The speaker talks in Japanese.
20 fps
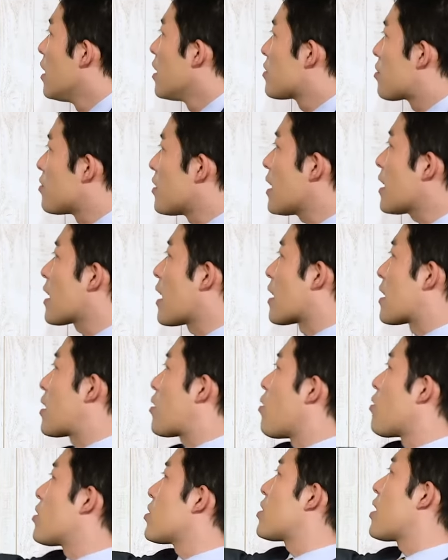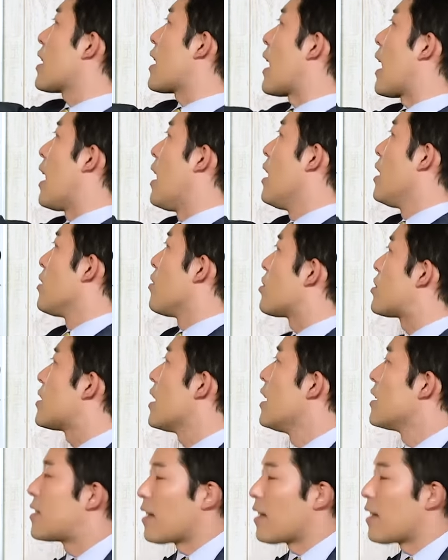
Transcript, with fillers: そんな中帰国してからよし